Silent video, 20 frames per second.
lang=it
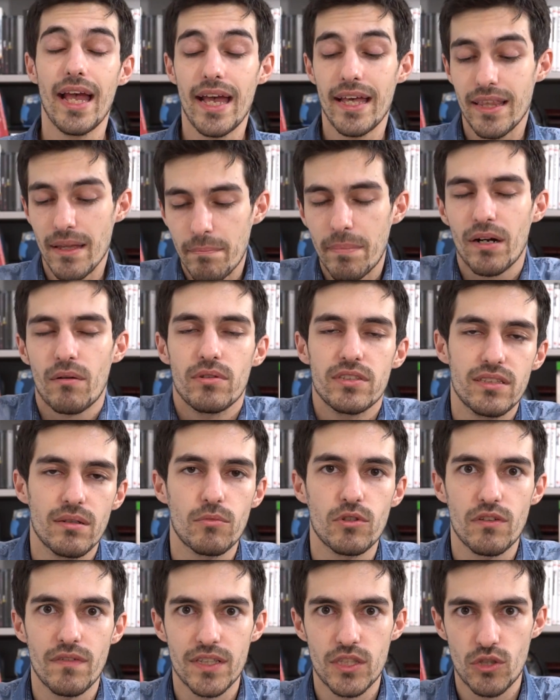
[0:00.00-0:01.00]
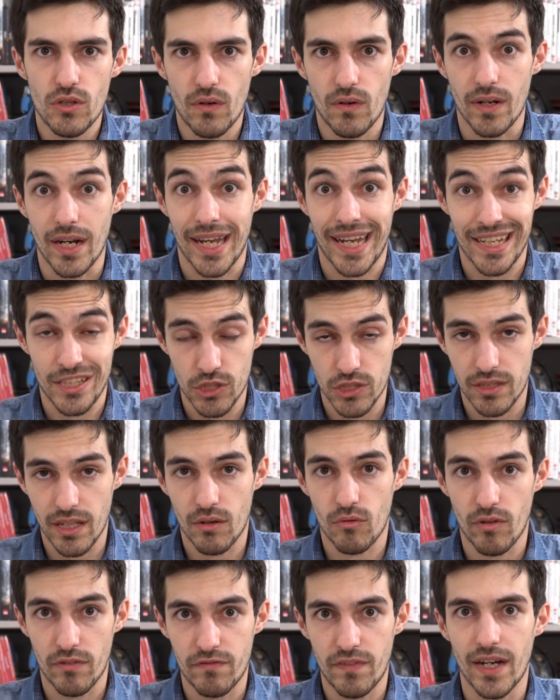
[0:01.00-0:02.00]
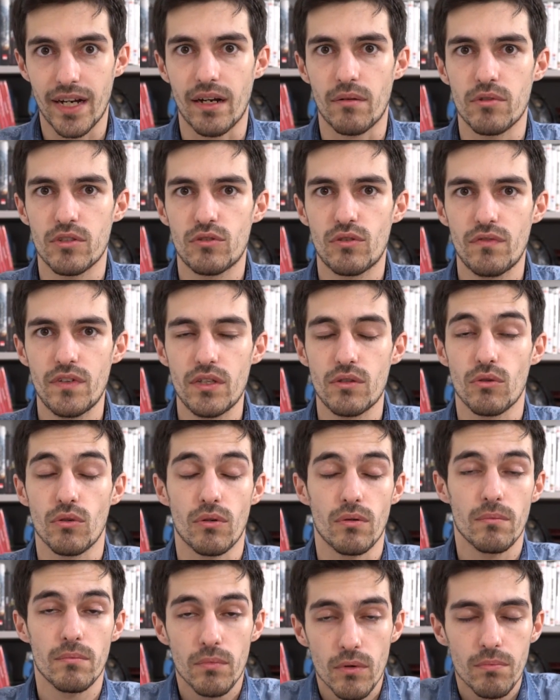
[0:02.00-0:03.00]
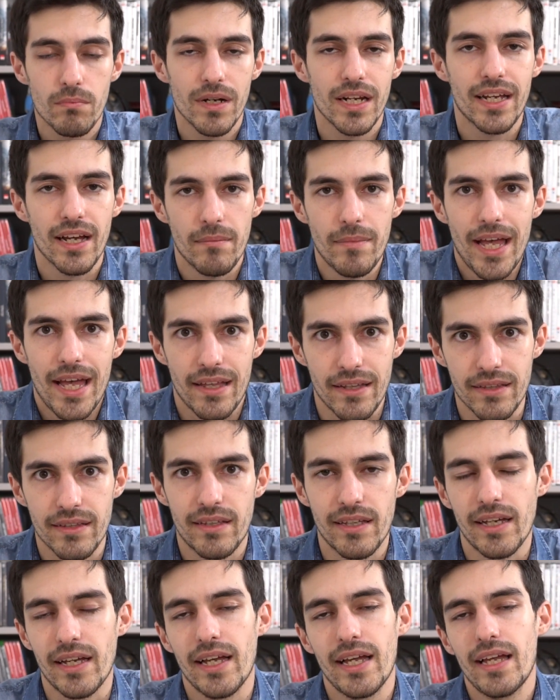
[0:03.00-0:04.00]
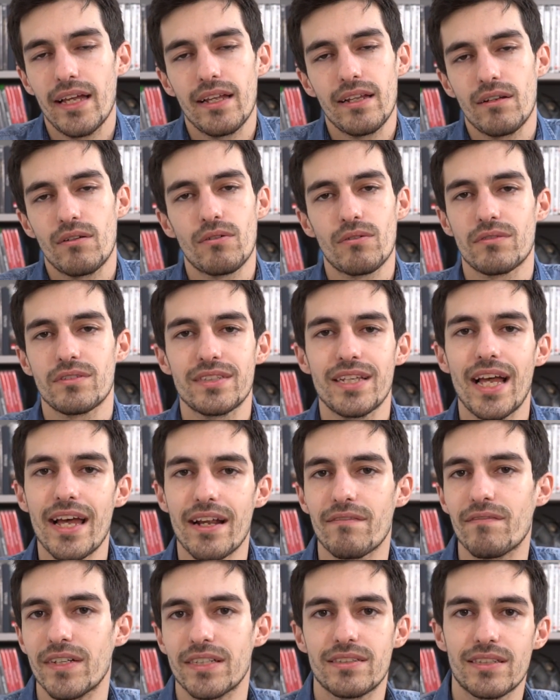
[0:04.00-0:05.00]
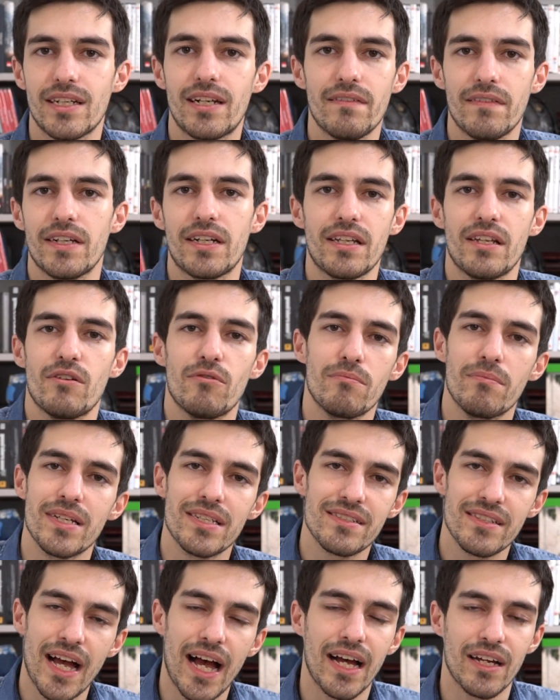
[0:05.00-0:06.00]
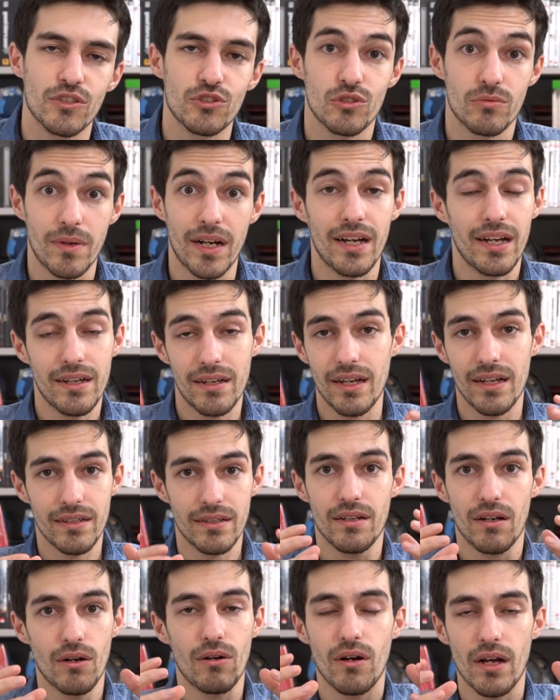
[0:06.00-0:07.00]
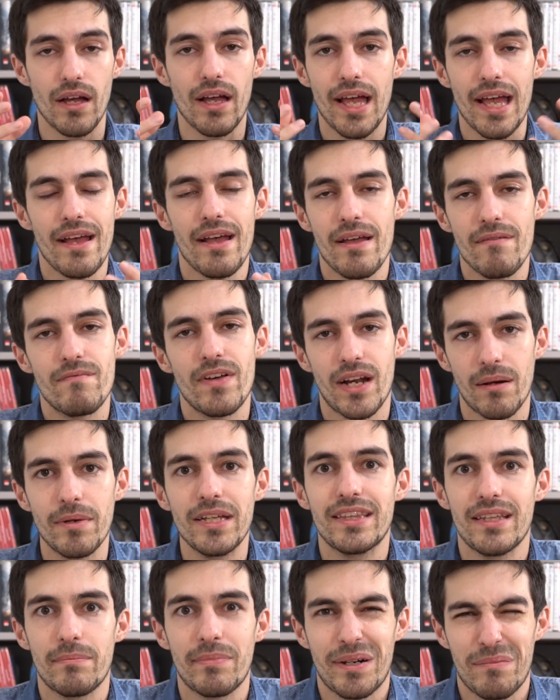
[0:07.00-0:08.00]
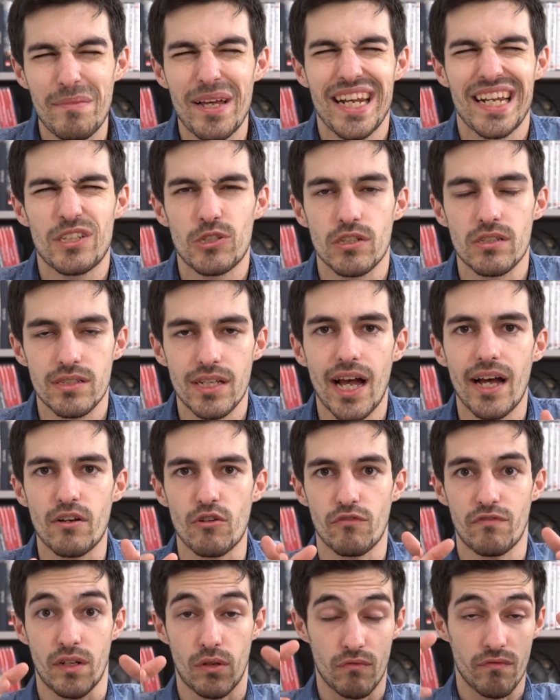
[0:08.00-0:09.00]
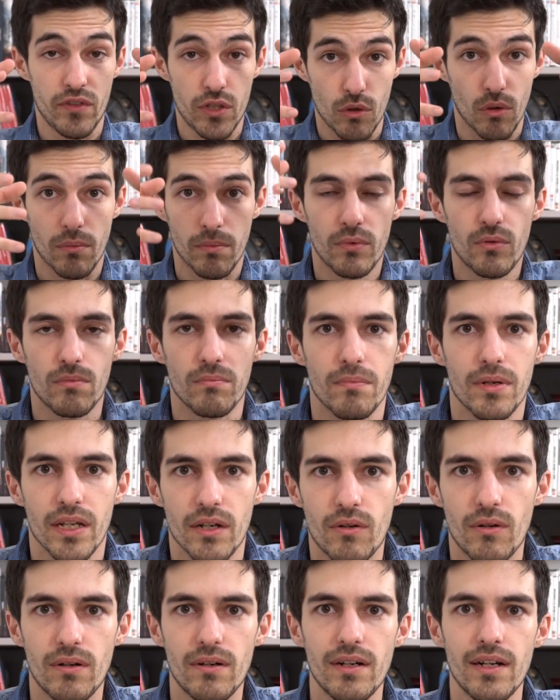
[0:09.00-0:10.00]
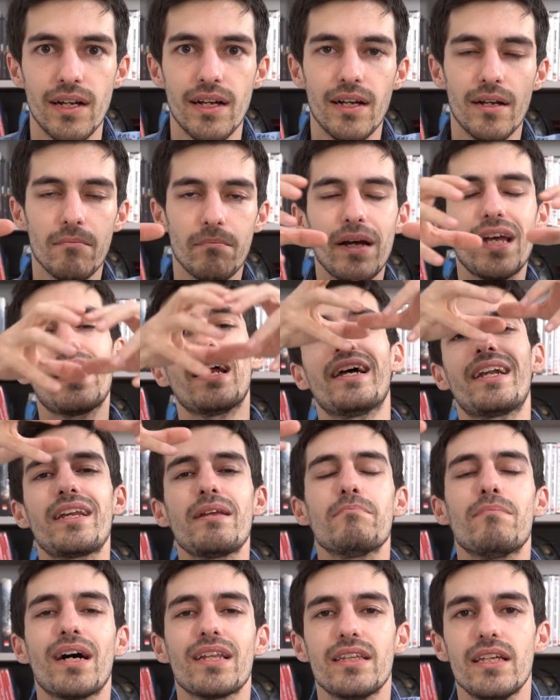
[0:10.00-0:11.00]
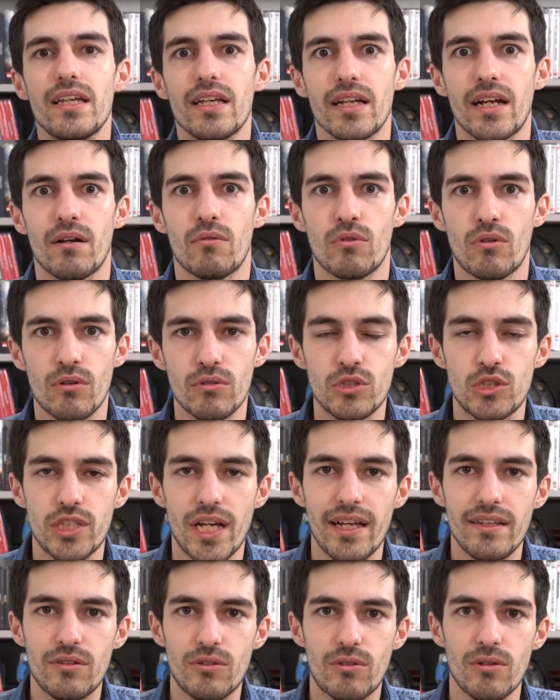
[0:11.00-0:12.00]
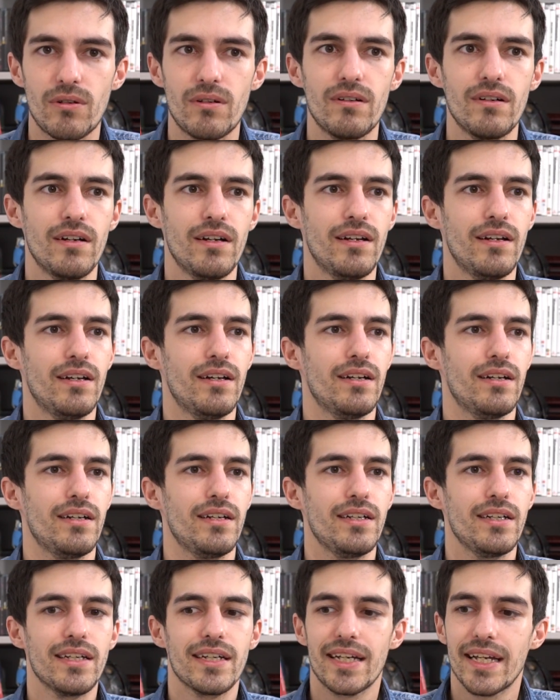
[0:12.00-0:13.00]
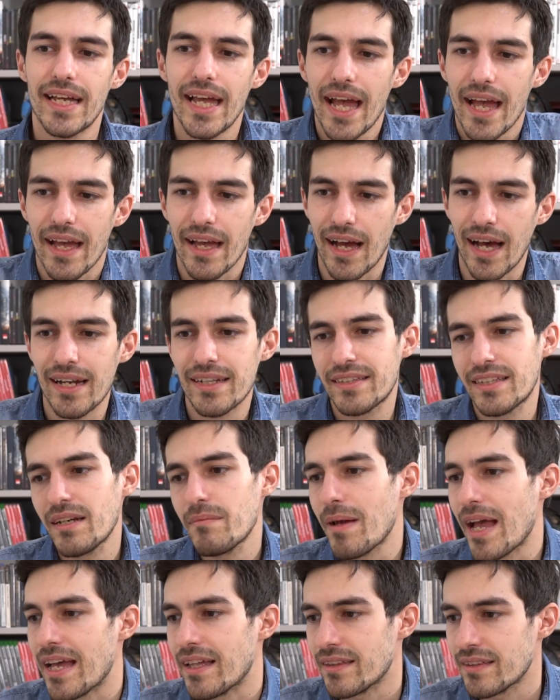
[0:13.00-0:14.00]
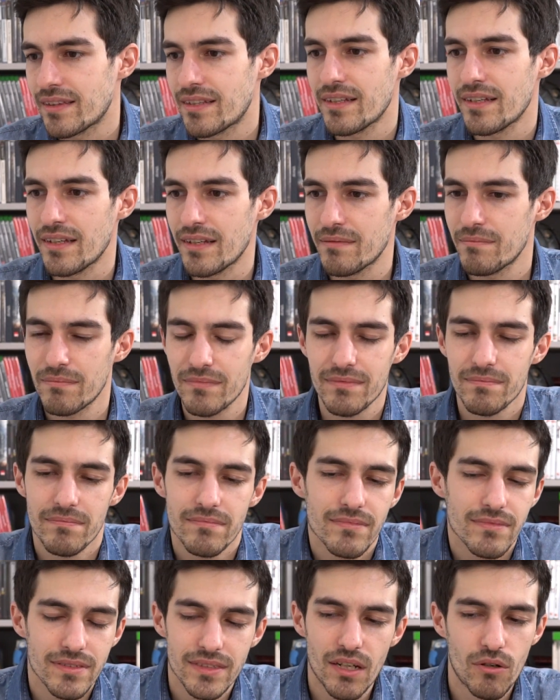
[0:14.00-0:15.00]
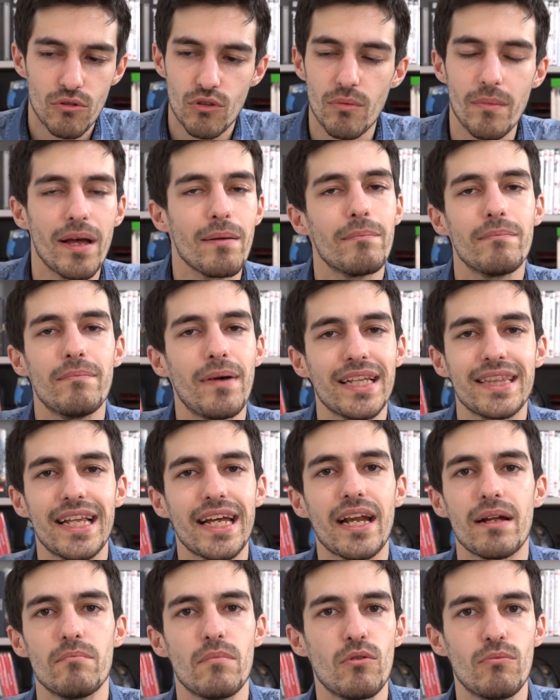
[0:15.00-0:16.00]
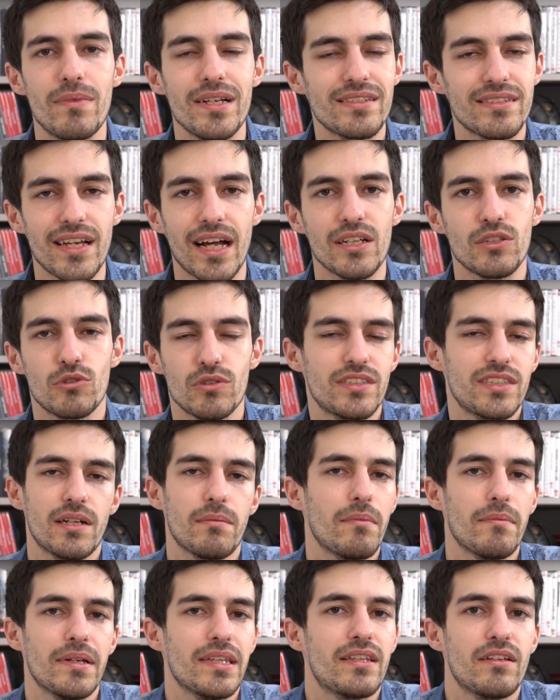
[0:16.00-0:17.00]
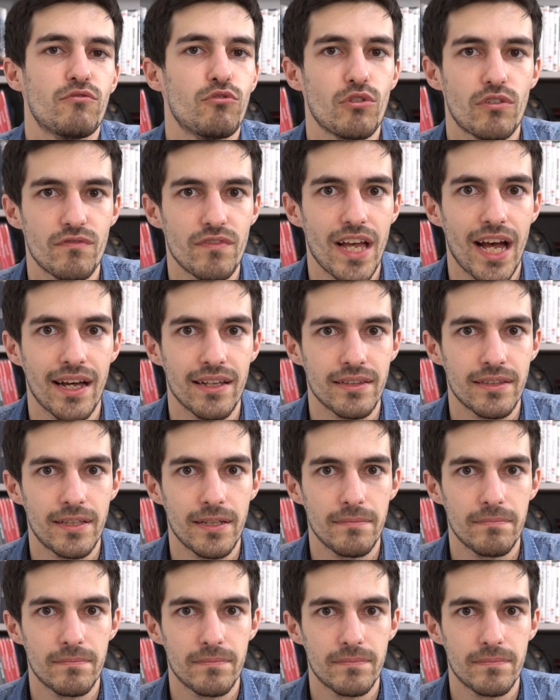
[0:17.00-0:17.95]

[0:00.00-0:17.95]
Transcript: Ed è per questa motivazione che ci tengo a fare questo video pubblicamente. E non serve scrivergli un messaggio, ma eh, è veramente per me necessario fare un video pubblico per ribadire un concetto eh, che altrimenti, secondo me, manderebbe un messaggio estremamente fuorviante.